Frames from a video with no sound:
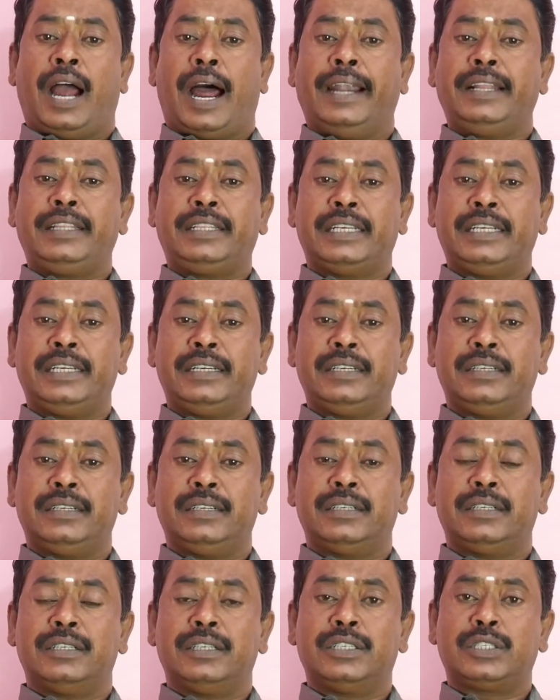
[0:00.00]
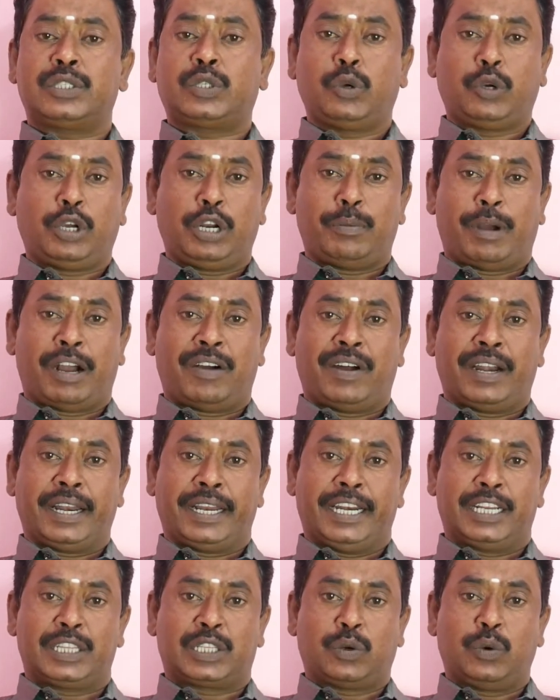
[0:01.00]
அடுத்து சுக்கர
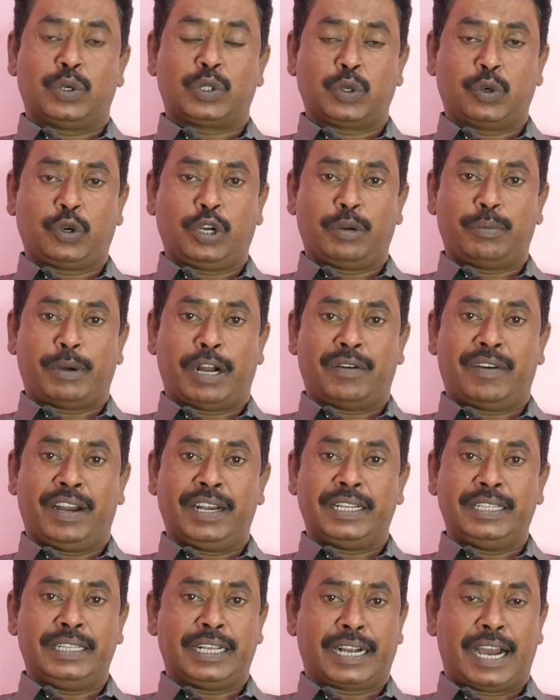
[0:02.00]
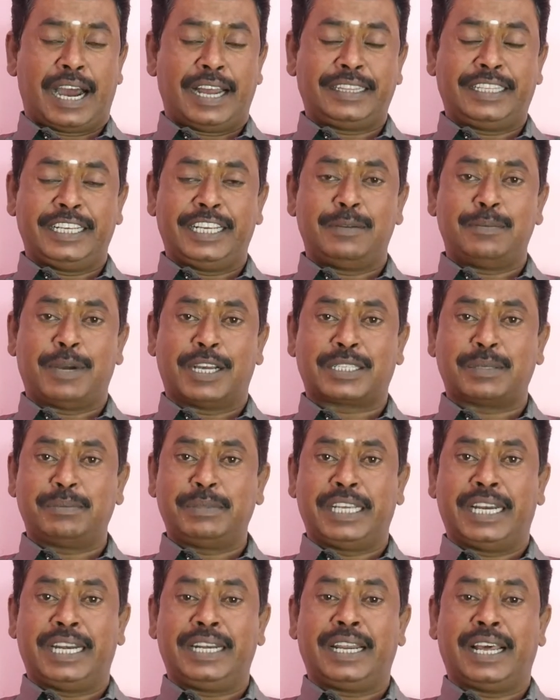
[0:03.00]
பகவானை எடுத்துக்குவோம் சுக்கர பகவான் இந்த கார்த்திகை
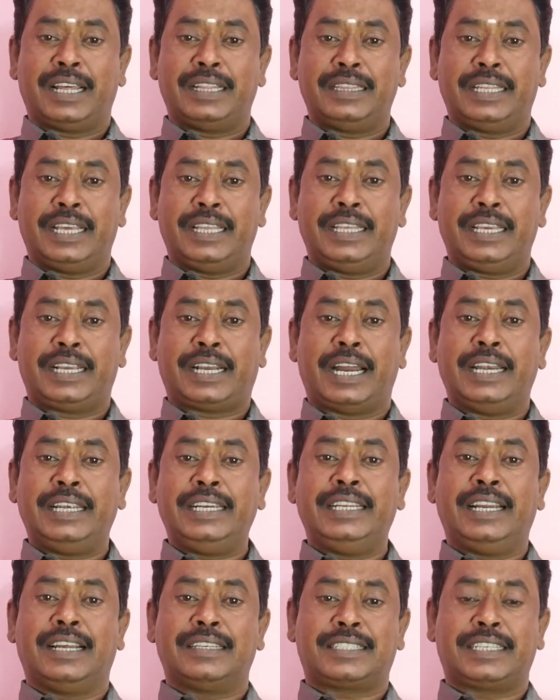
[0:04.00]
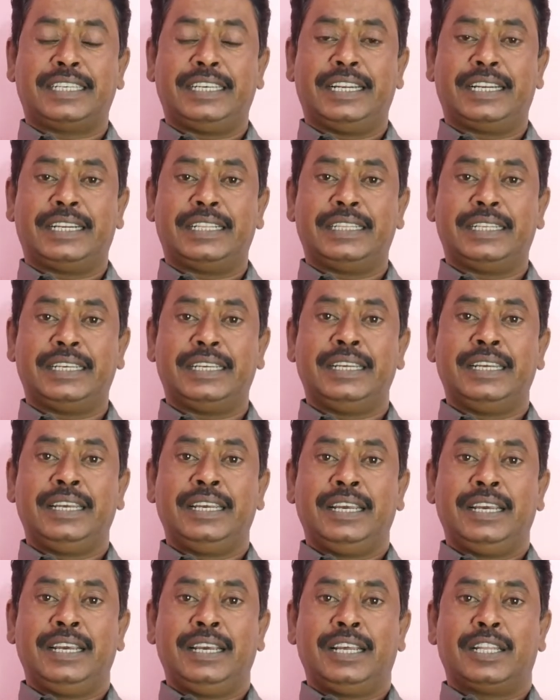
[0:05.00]
மாதம் இரண்டாம் தேதி கன்னி ராசியிலிருந்து
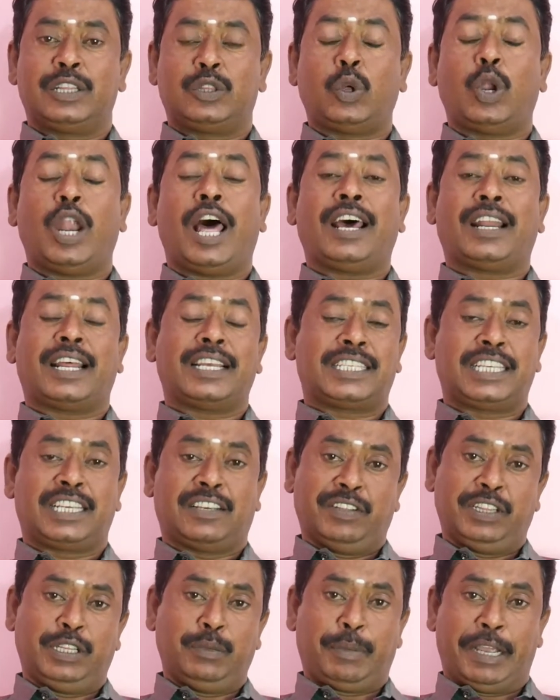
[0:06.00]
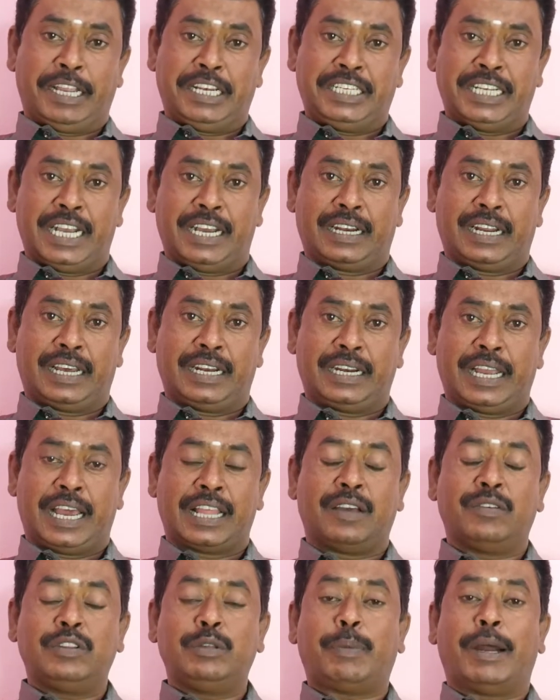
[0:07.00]
துலா ராசிக்கு வந்து பயிற்சி ஆகிறாருங்க
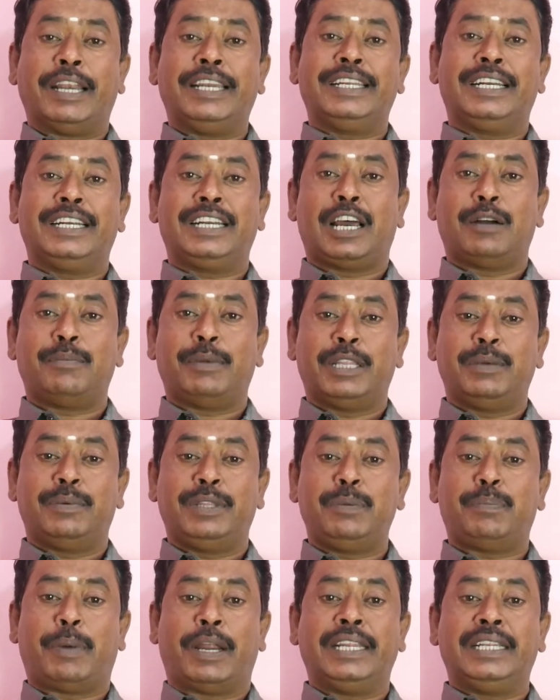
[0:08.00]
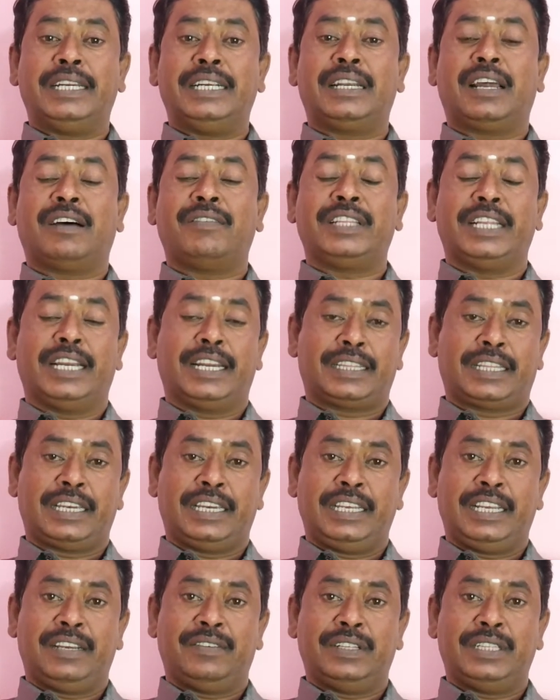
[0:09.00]
அதாவது பன்னிரெண்டாம் அதிபதி பன்னிரெண்டாவது
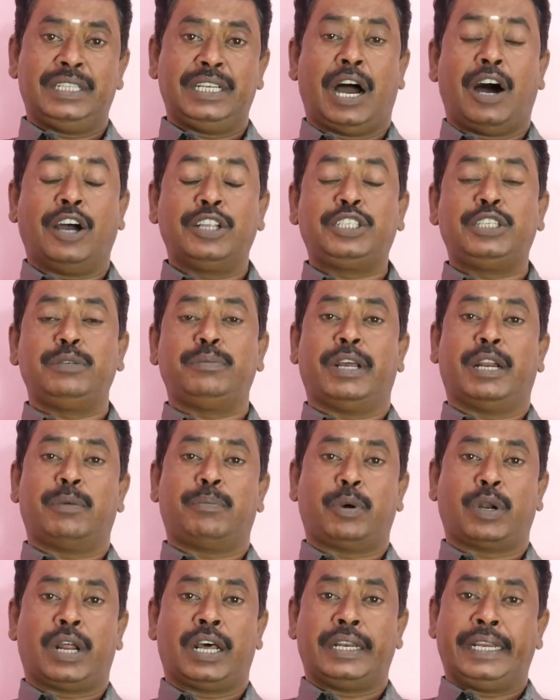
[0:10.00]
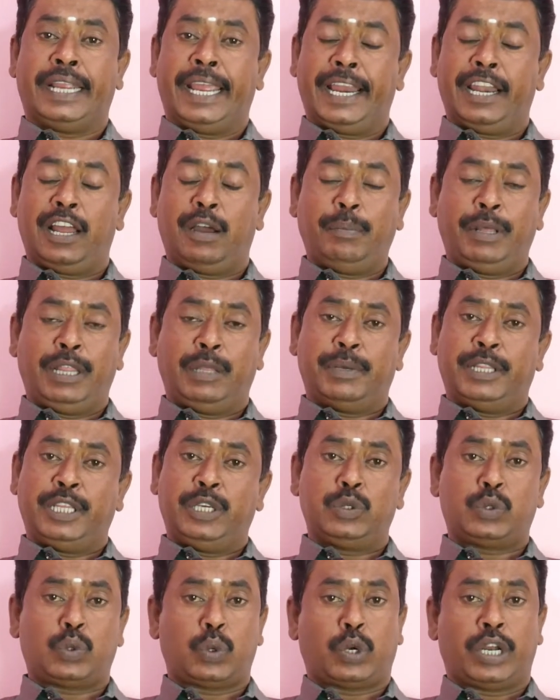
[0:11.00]
இடத்துலையே வந்து ஆட்சி பெற போகிறார் ஏழாம்
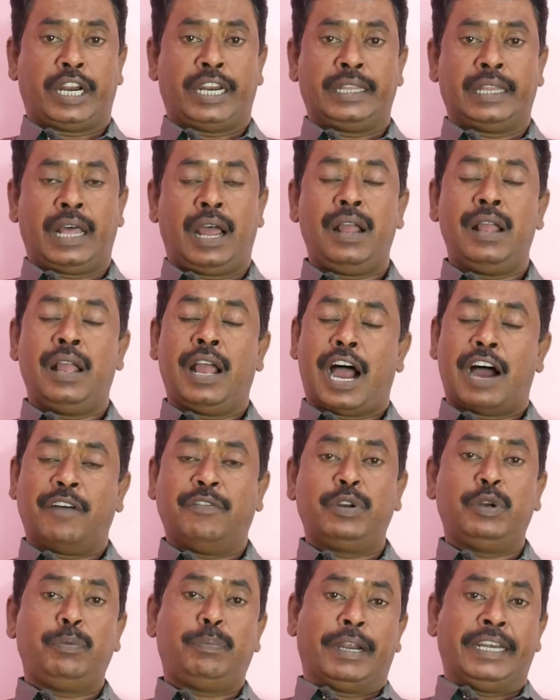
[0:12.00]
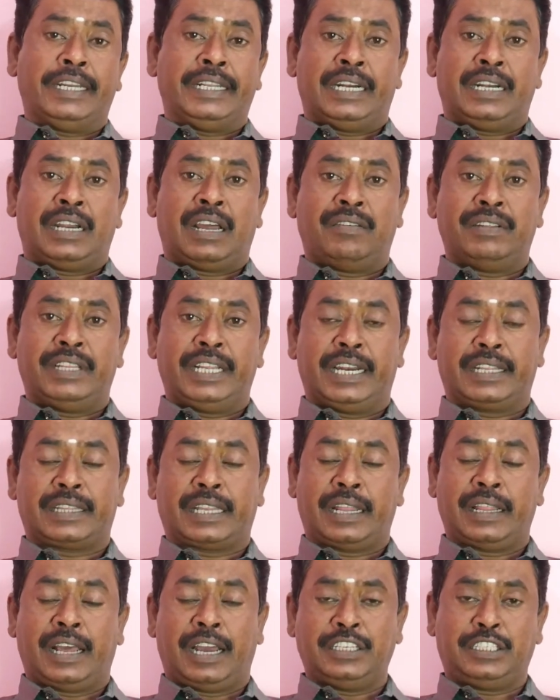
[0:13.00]
அதிபதியும் சுக்கரன் தான் அவரும் பன்னிரெண்டாவது
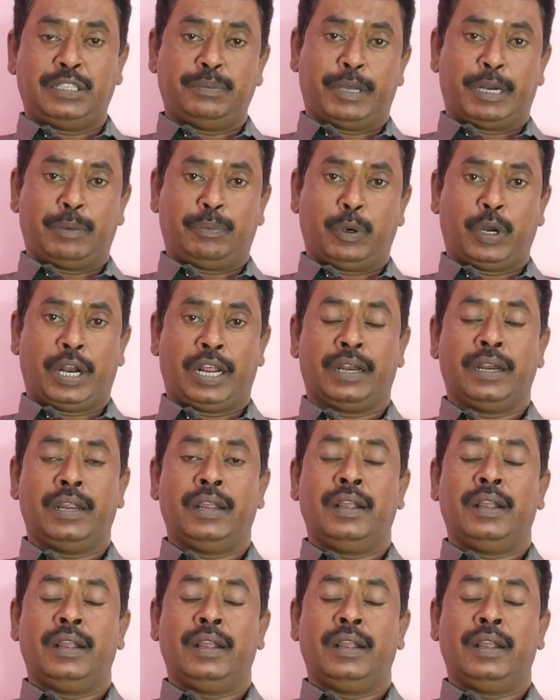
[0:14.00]
இடத்துல தான் ஆட்சி பெற போகிறார்